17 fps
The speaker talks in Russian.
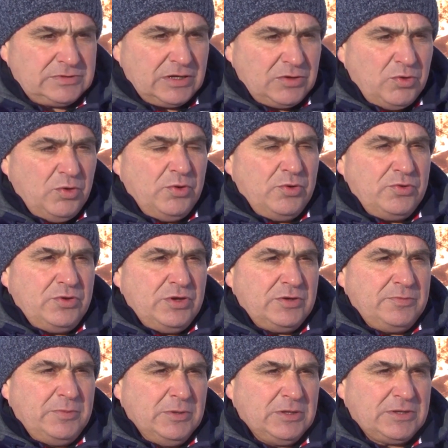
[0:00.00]
Такой у
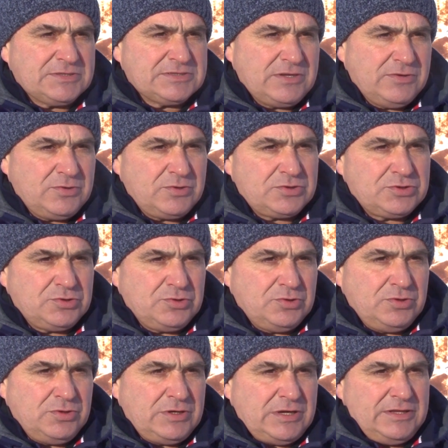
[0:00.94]
них был разговор,
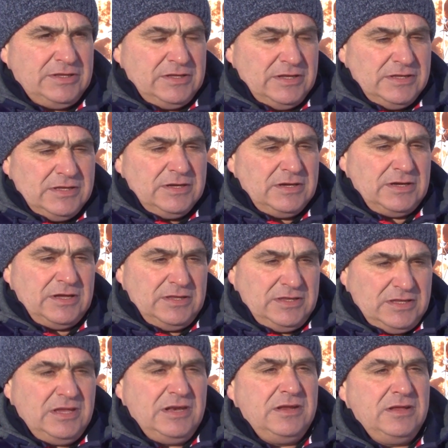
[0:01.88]
что они
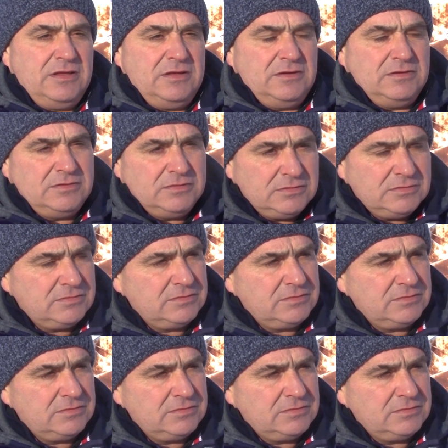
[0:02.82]
хотели